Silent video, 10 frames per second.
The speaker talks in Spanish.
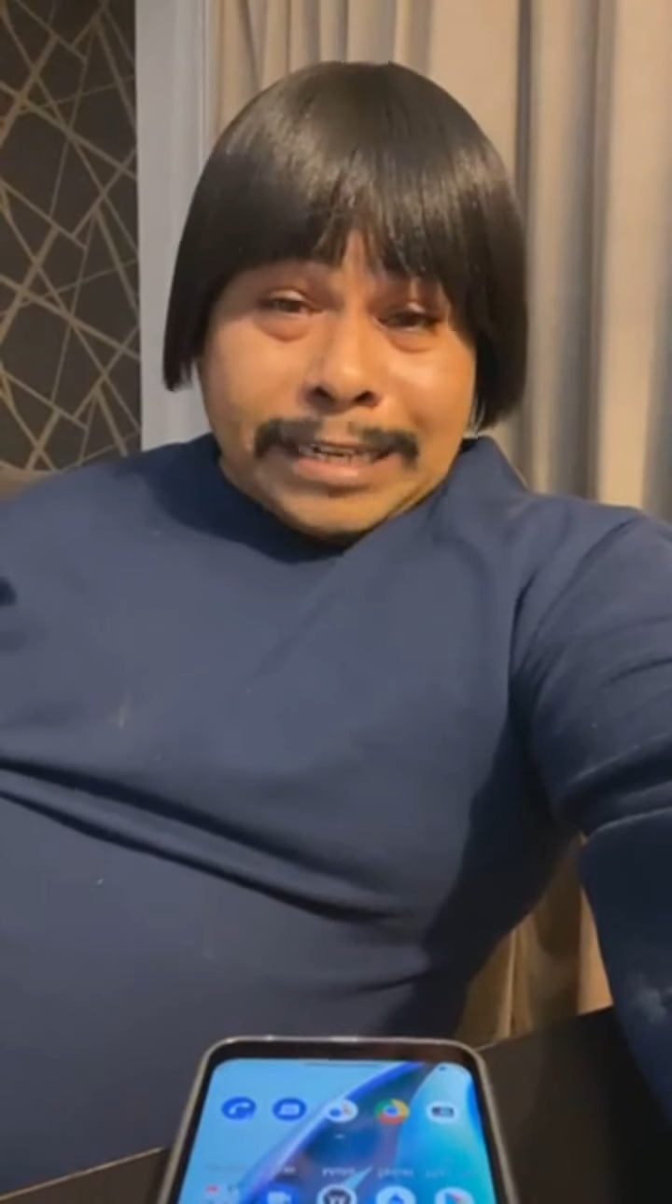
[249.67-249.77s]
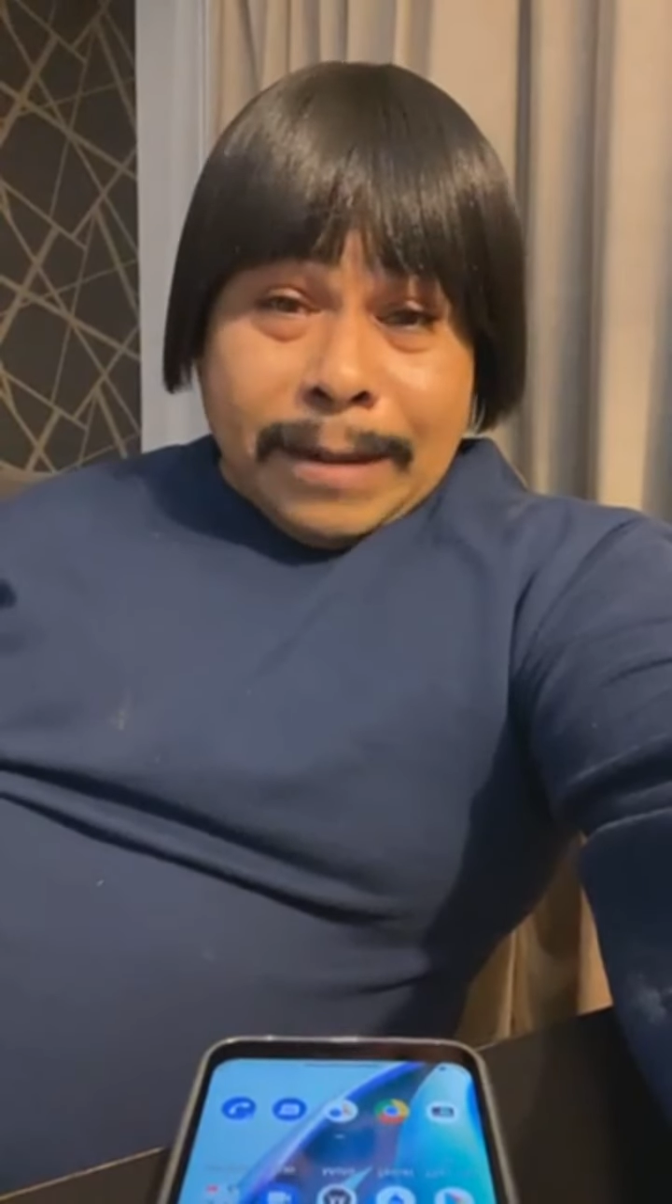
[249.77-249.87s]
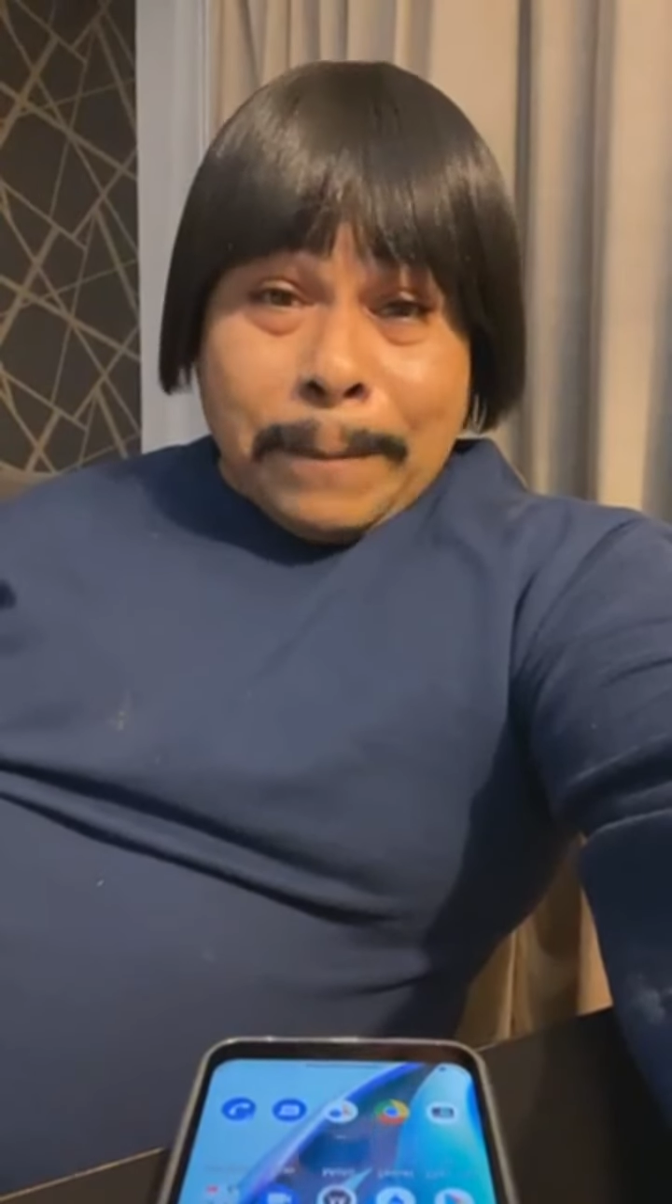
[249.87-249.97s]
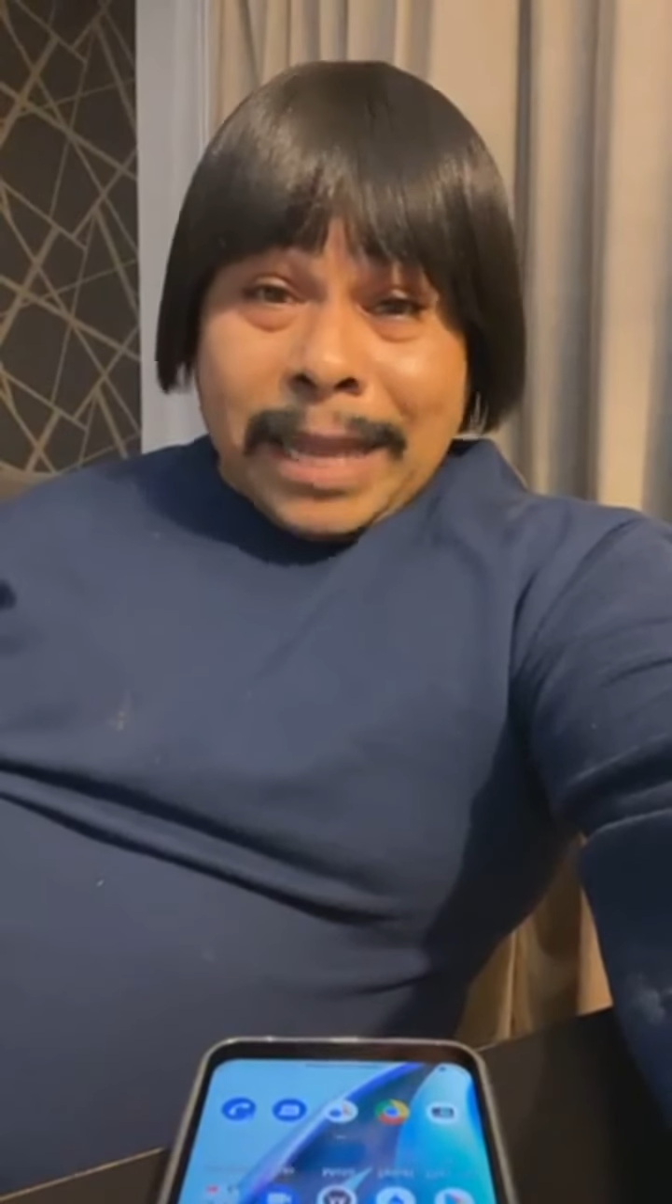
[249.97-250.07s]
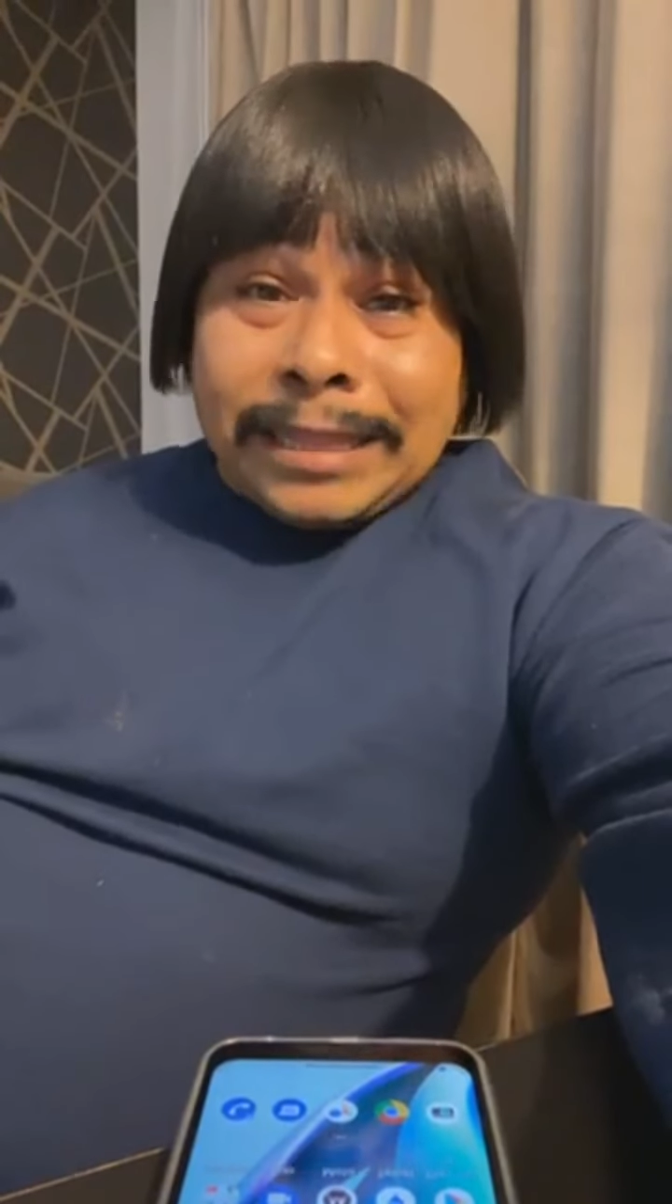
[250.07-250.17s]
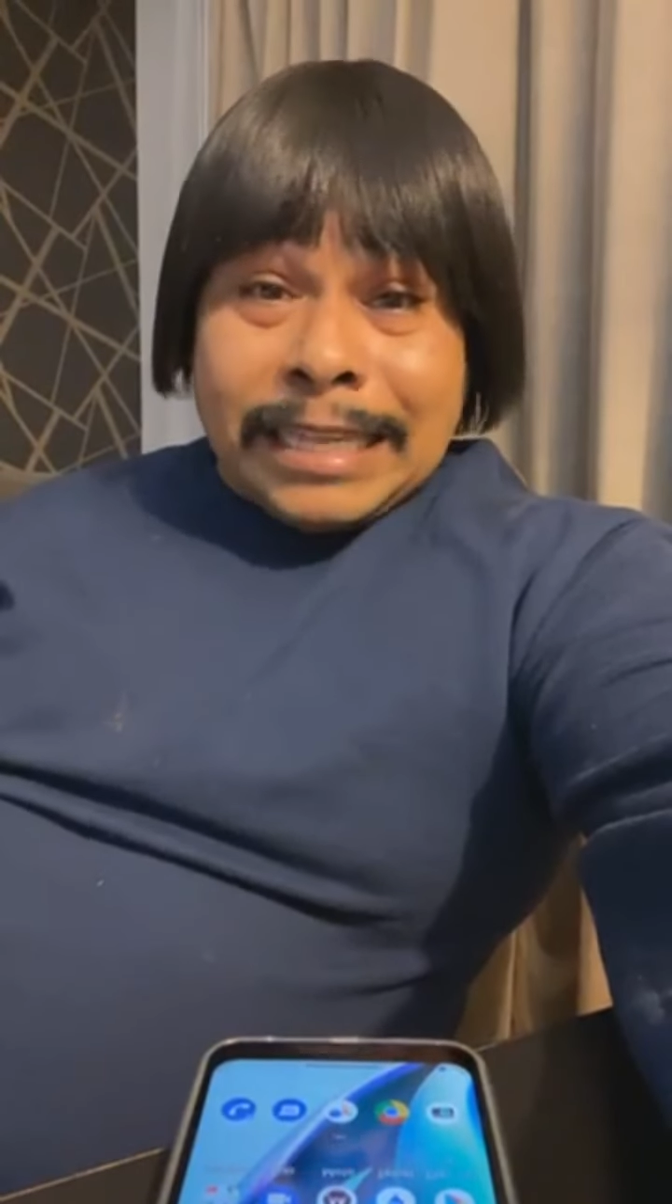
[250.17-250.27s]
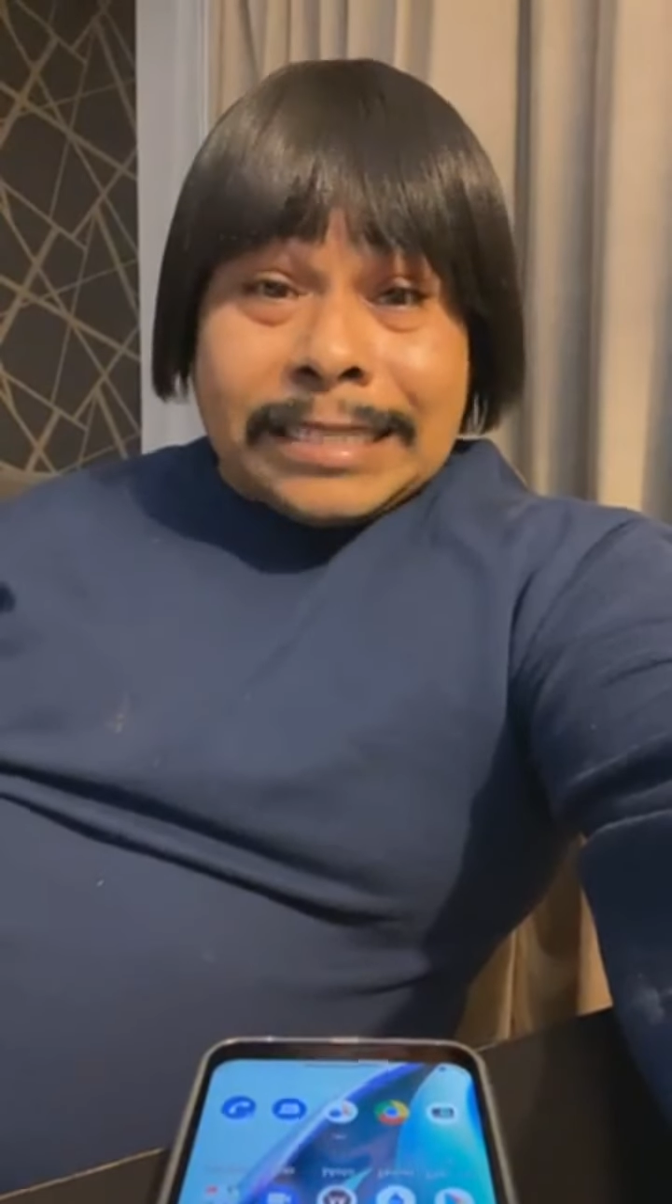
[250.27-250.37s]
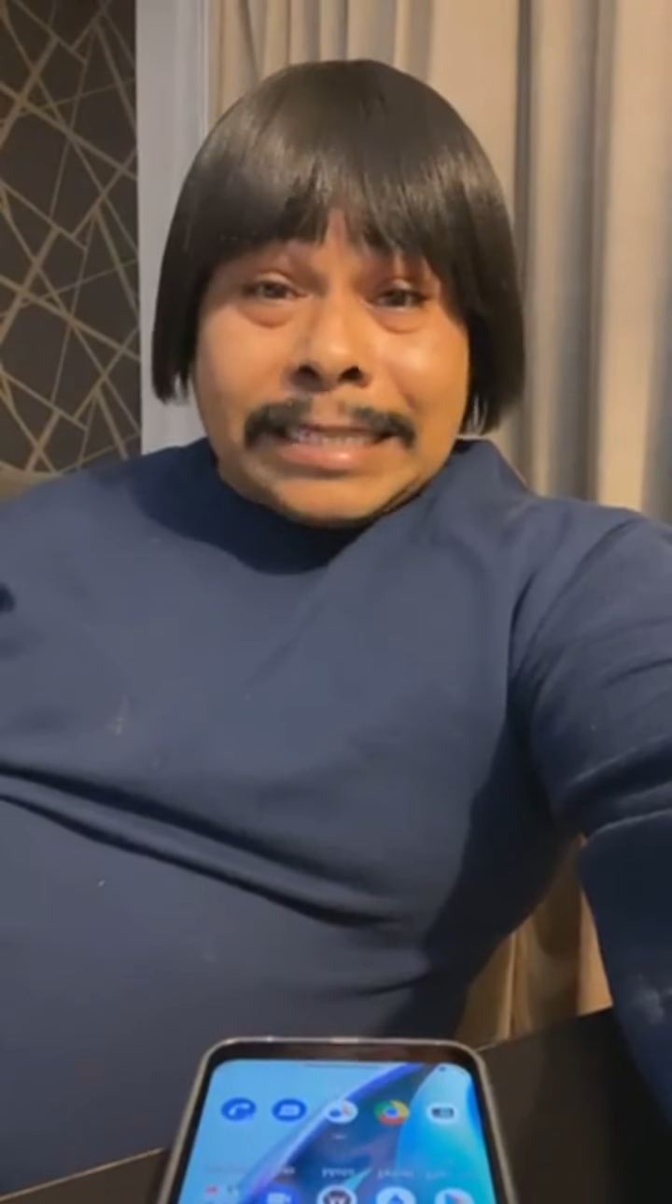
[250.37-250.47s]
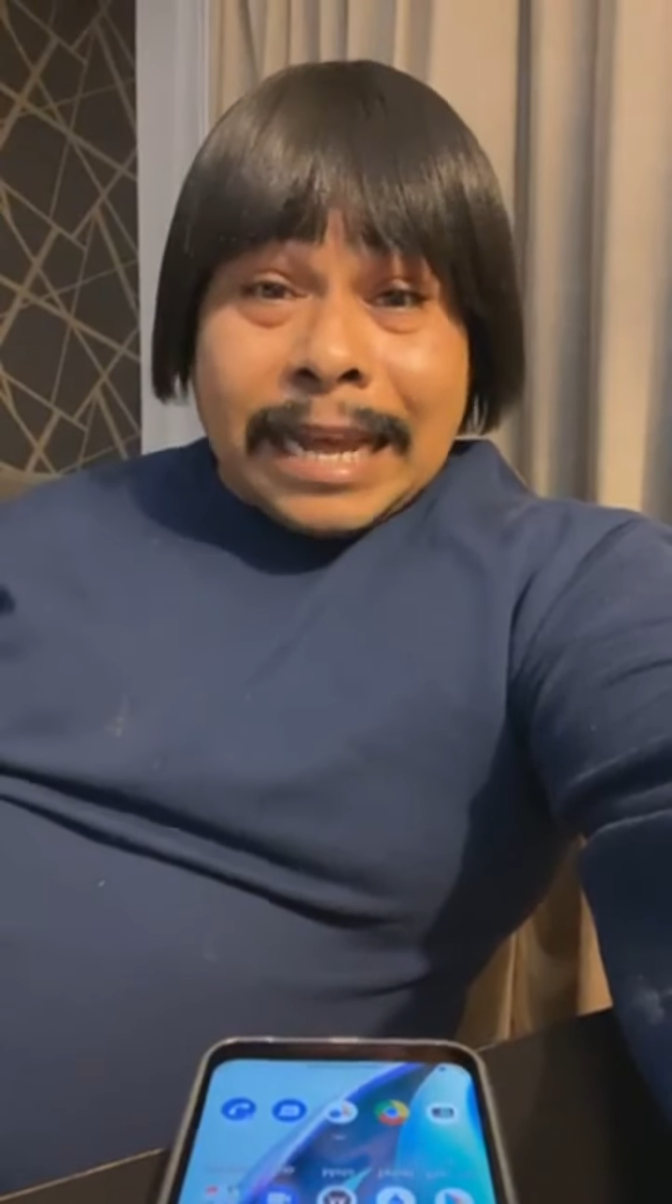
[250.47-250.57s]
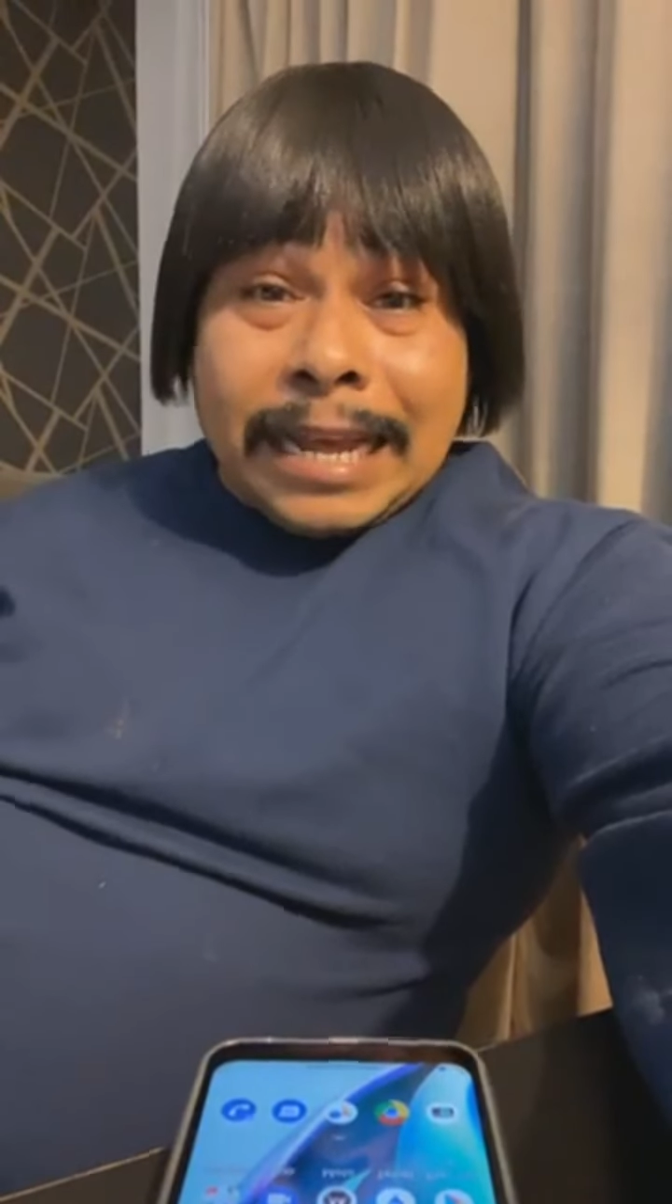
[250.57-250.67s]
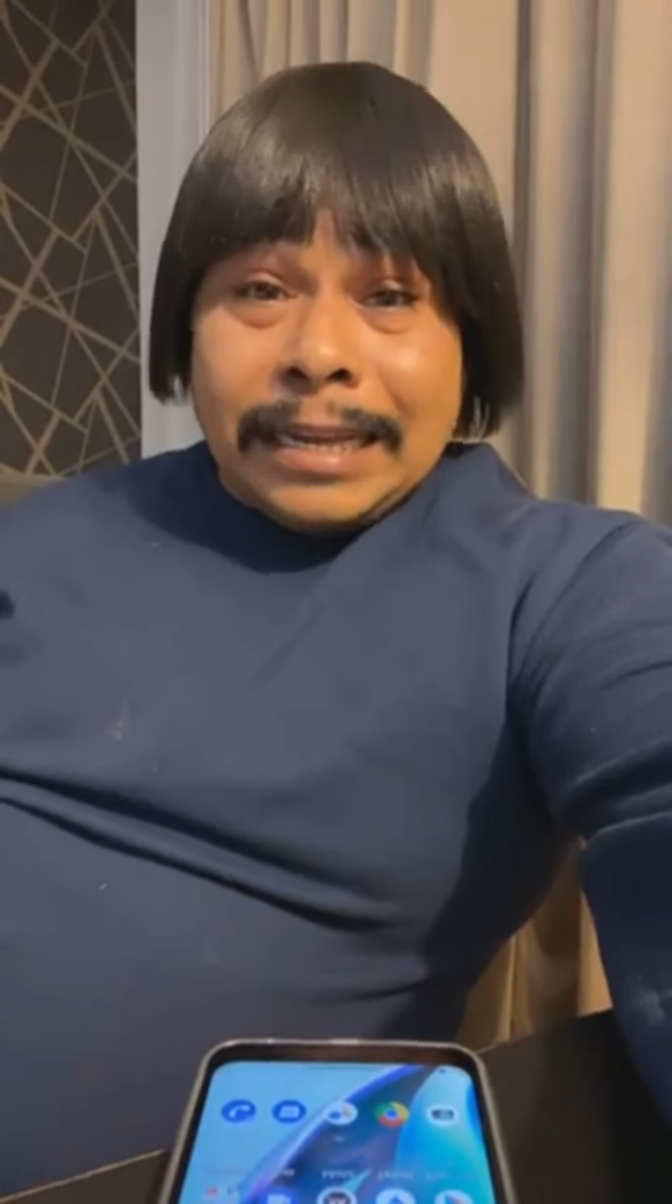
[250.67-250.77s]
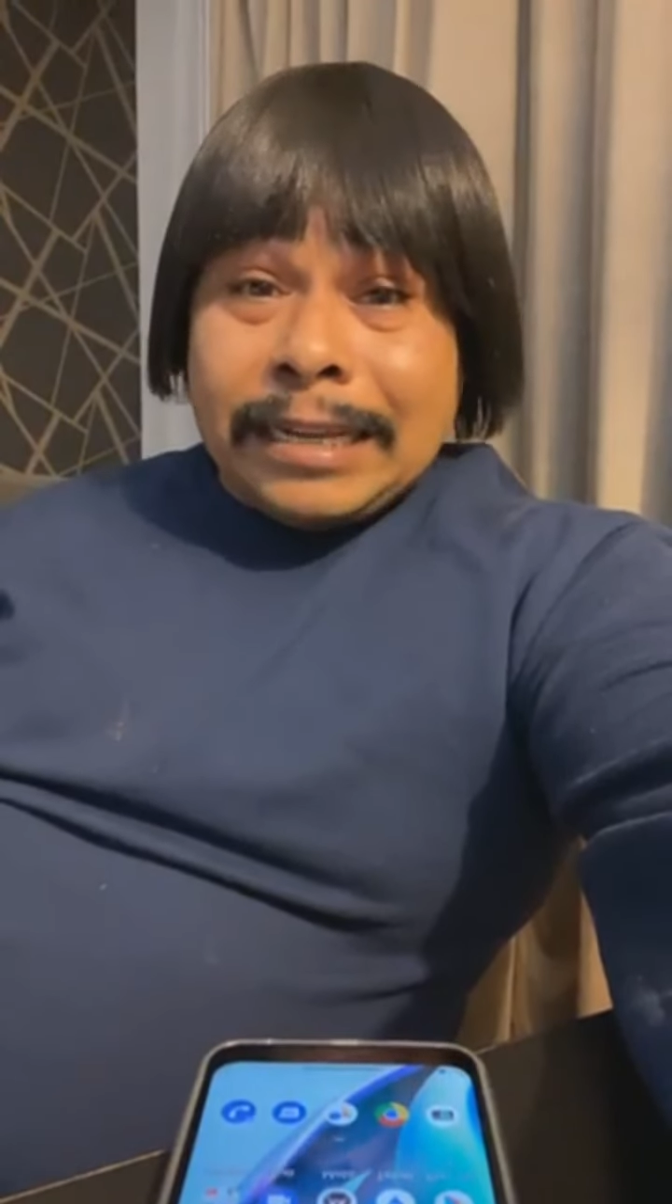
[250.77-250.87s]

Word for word: zapatiza.